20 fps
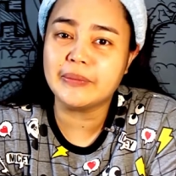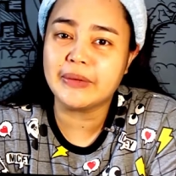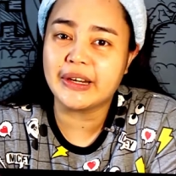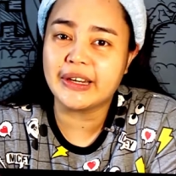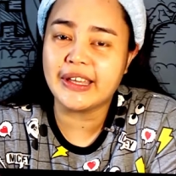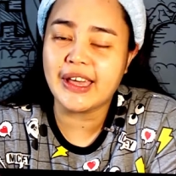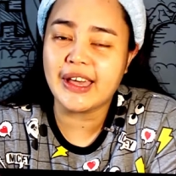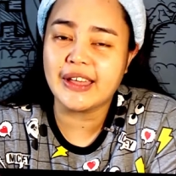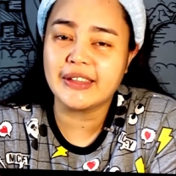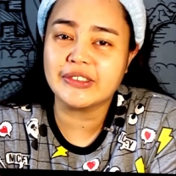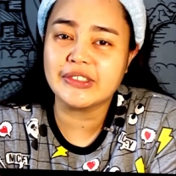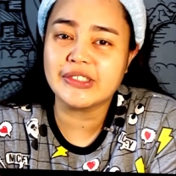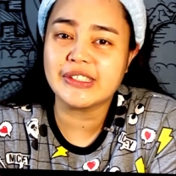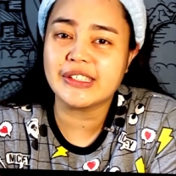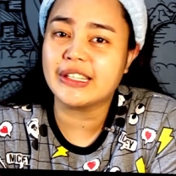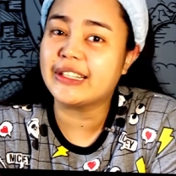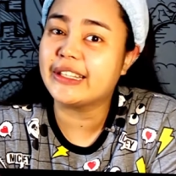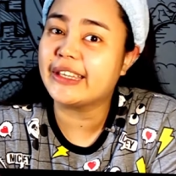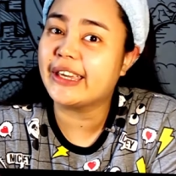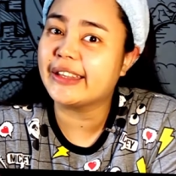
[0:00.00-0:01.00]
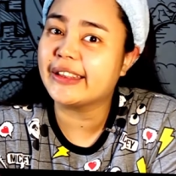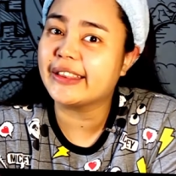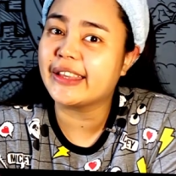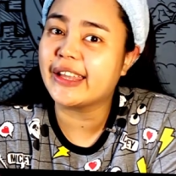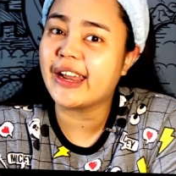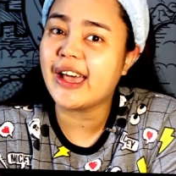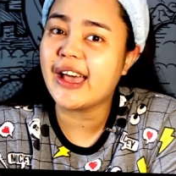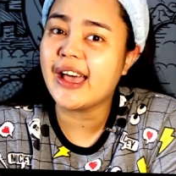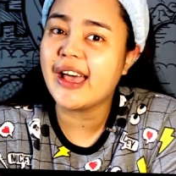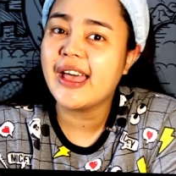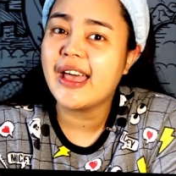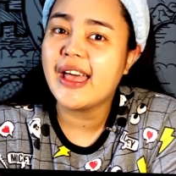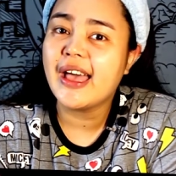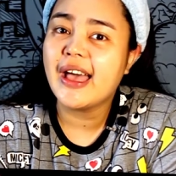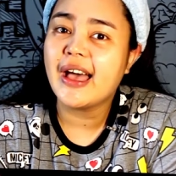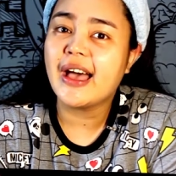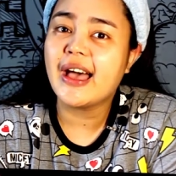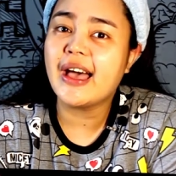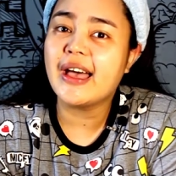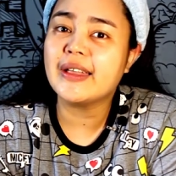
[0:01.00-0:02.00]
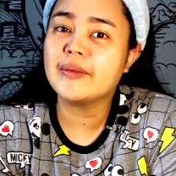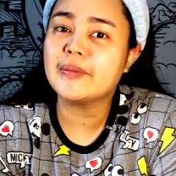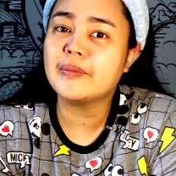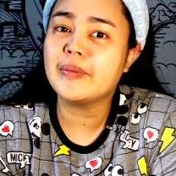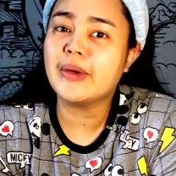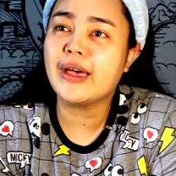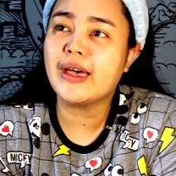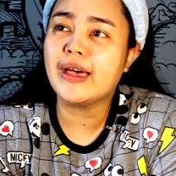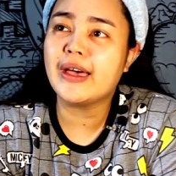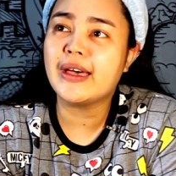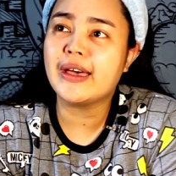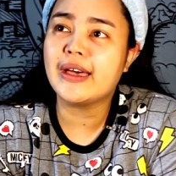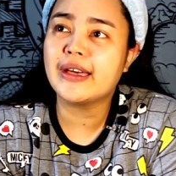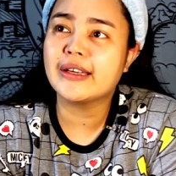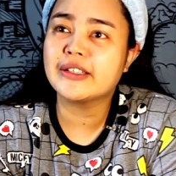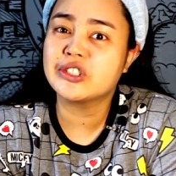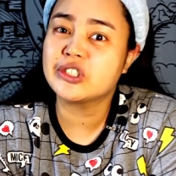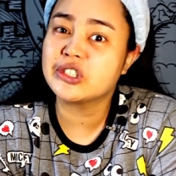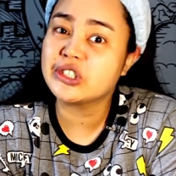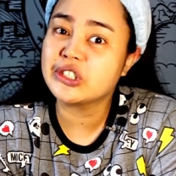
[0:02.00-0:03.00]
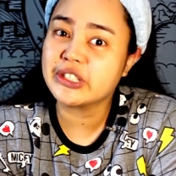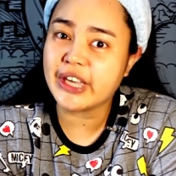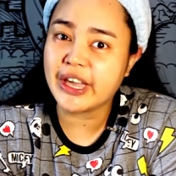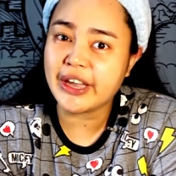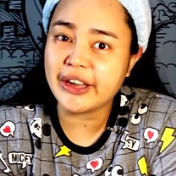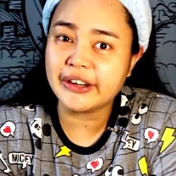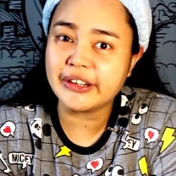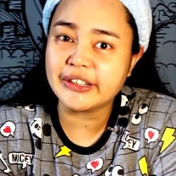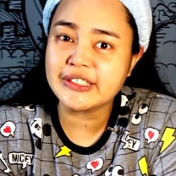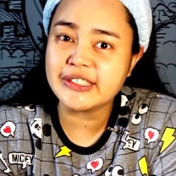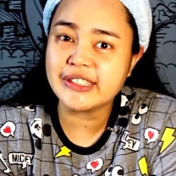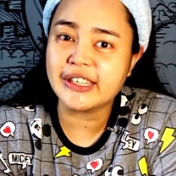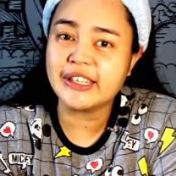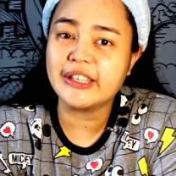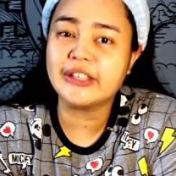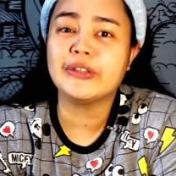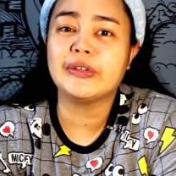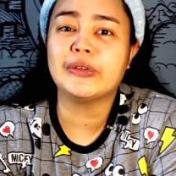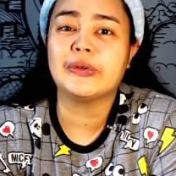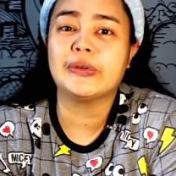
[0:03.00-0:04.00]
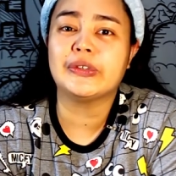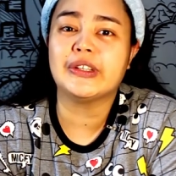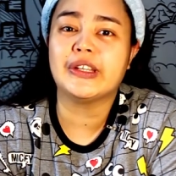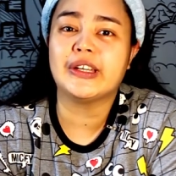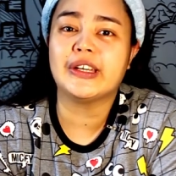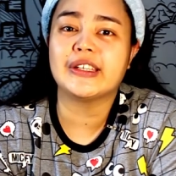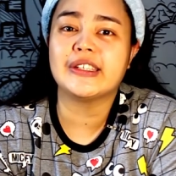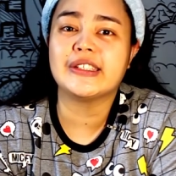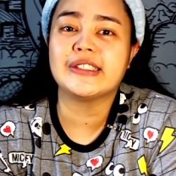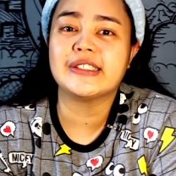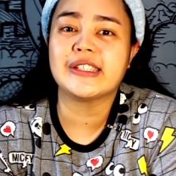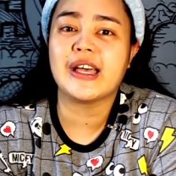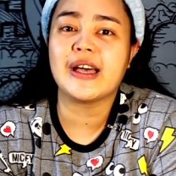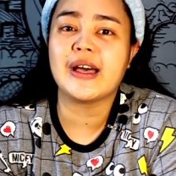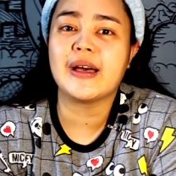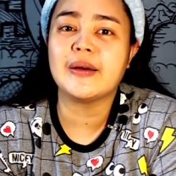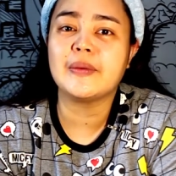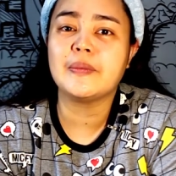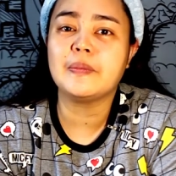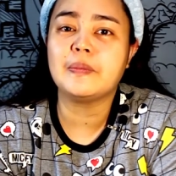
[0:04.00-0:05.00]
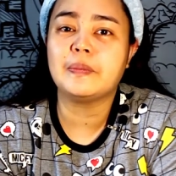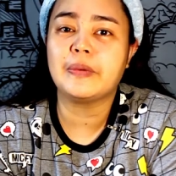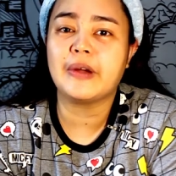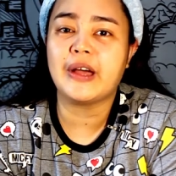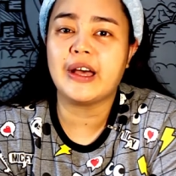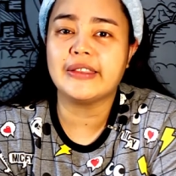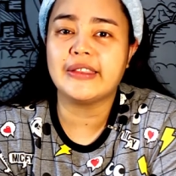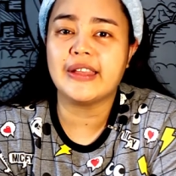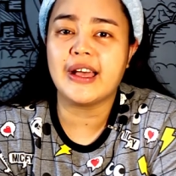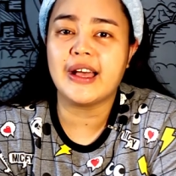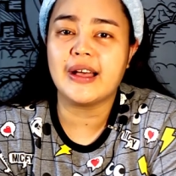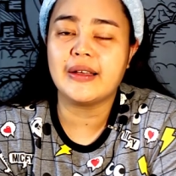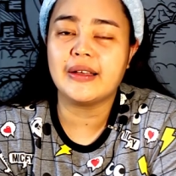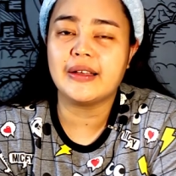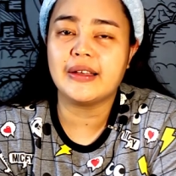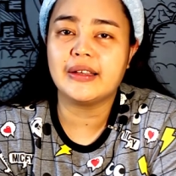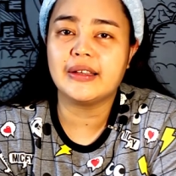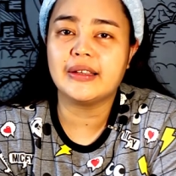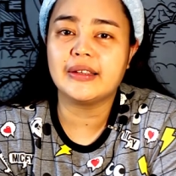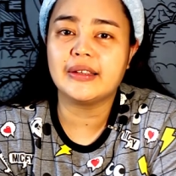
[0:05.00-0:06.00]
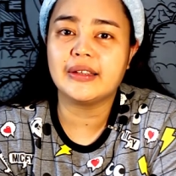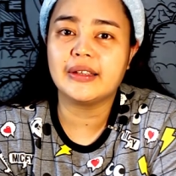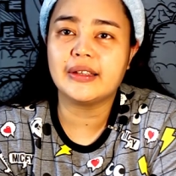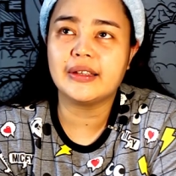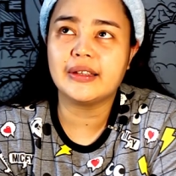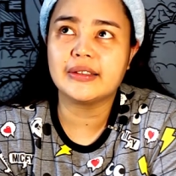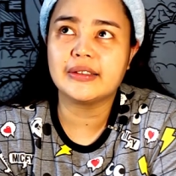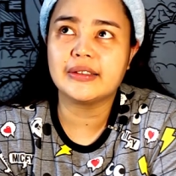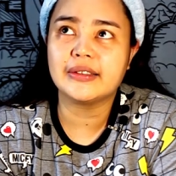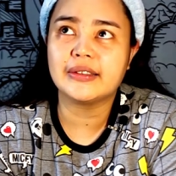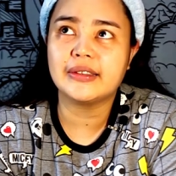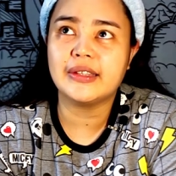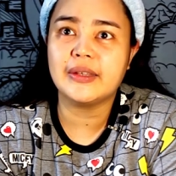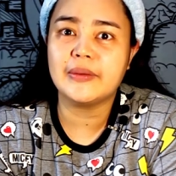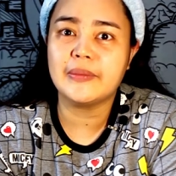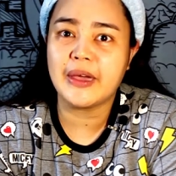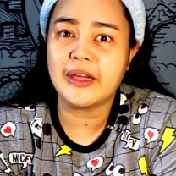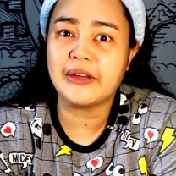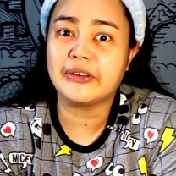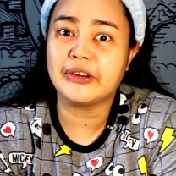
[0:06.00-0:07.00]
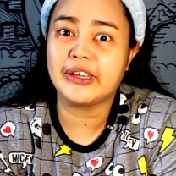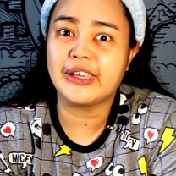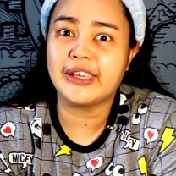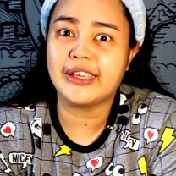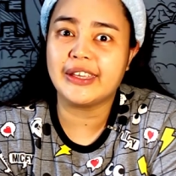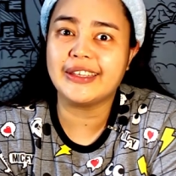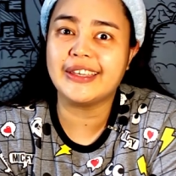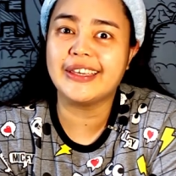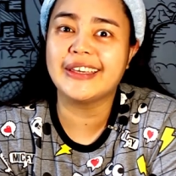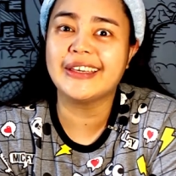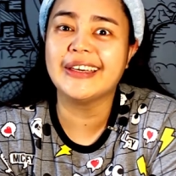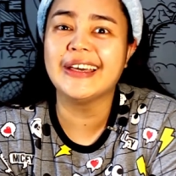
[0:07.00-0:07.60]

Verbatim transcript: Mariano Saliendra at mag-share sa inyo ng isang product ni Mary Kay.